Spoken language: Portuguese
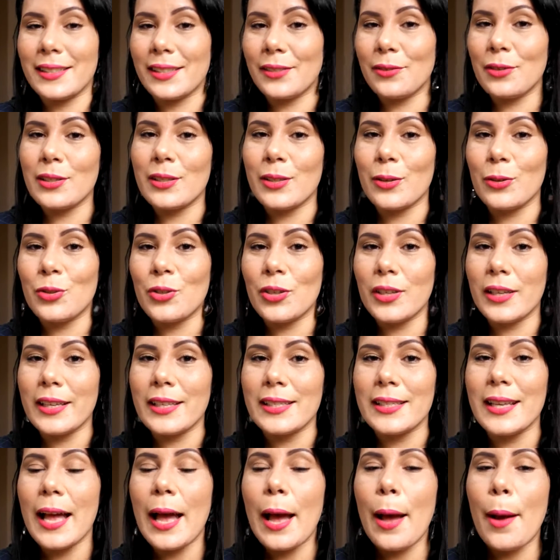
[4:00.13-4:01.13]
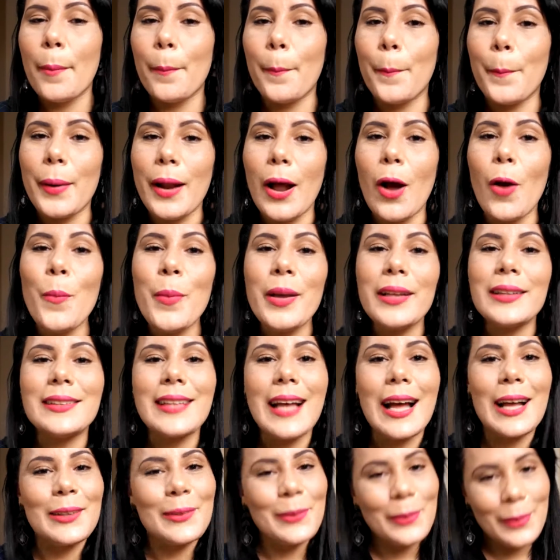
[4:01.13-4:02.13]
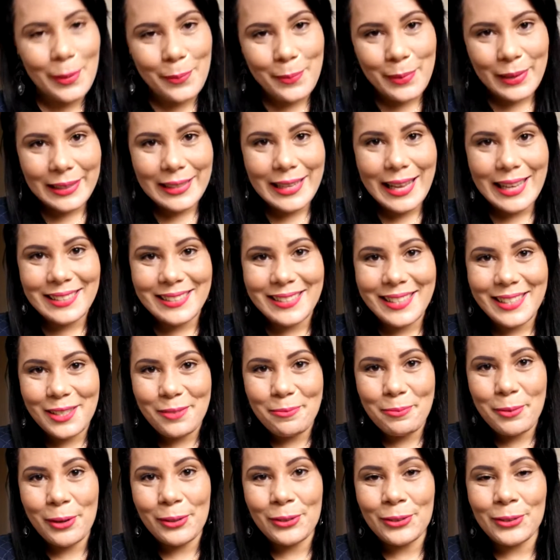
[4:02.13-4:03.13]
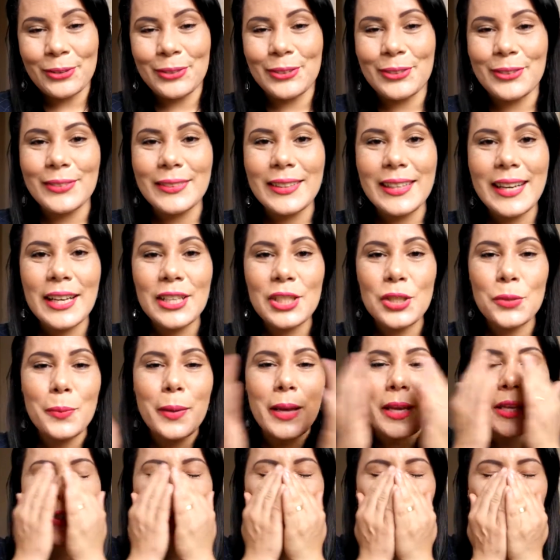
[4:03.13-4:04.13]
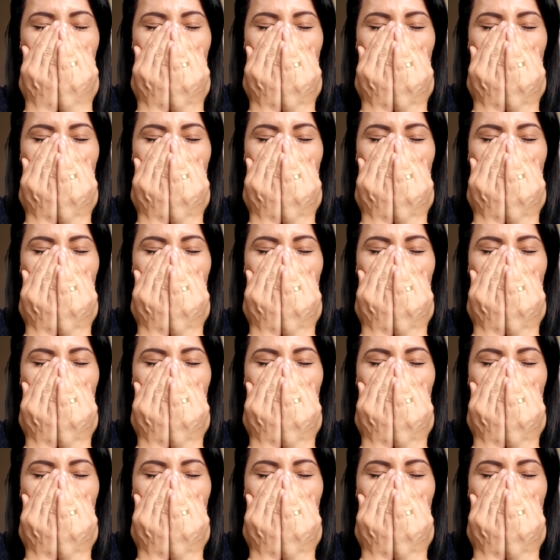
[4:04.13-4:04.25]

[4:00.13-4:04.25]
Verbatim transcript: que você utiliza para aumentar a durabilidade desse produto. Um grande beijo